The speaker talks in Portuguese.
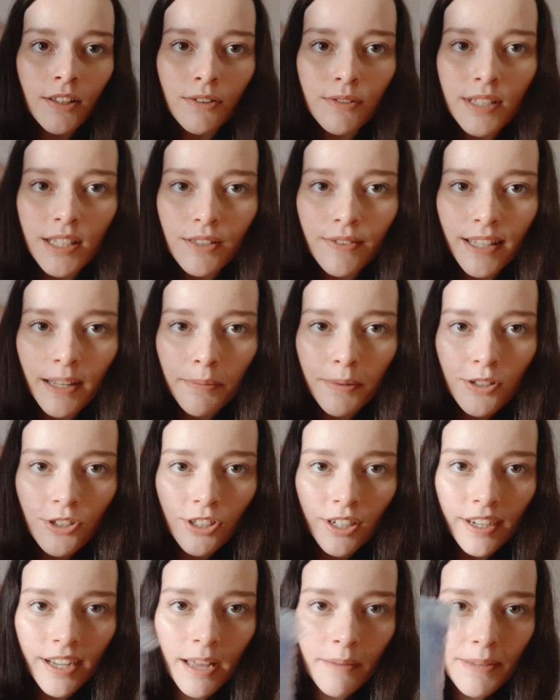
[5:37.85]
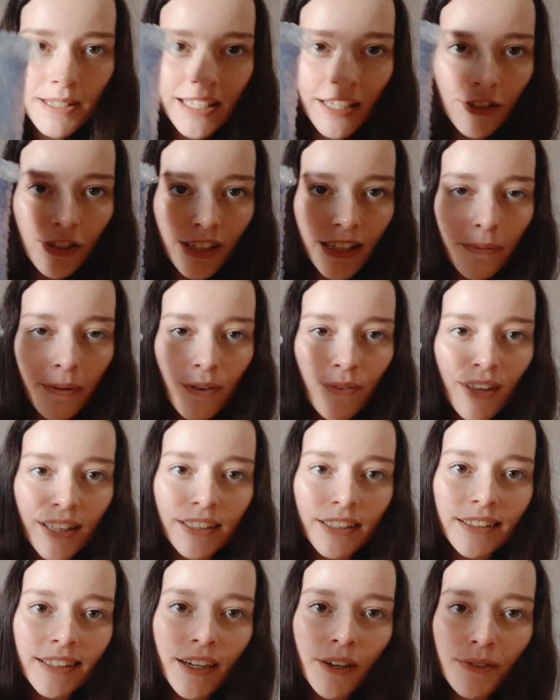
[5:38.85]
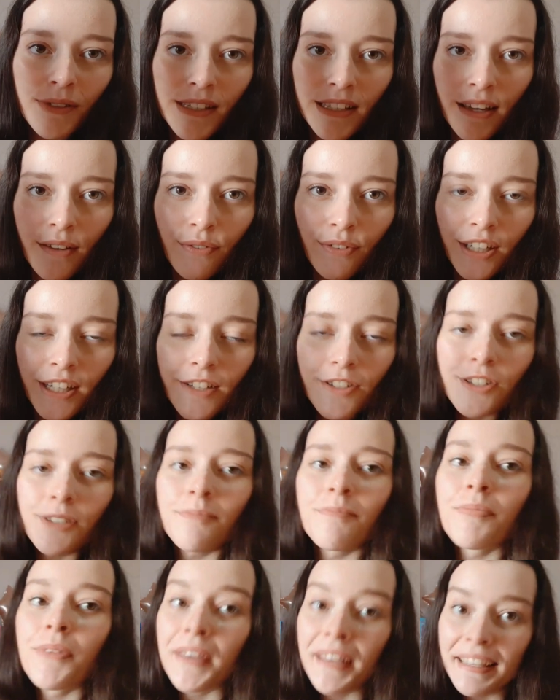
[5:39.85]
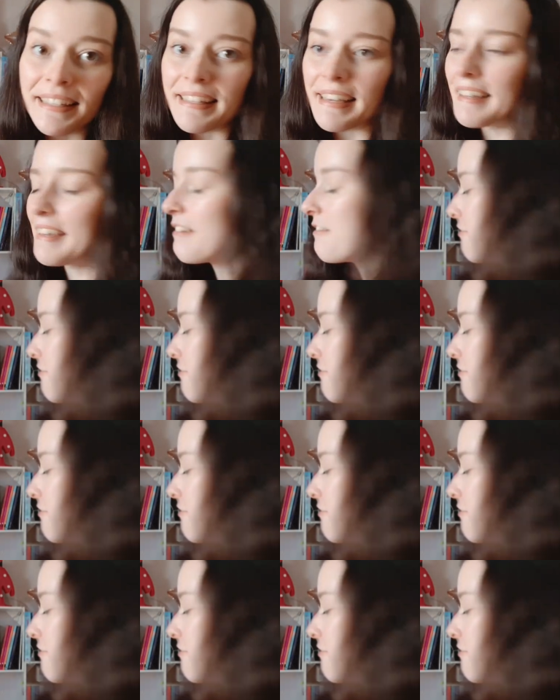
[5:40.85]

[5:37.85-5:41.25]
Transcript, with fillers: Não sei se vai dar pra enxergar, mas acho que dá pra ver a lateralzinha verde. E aqui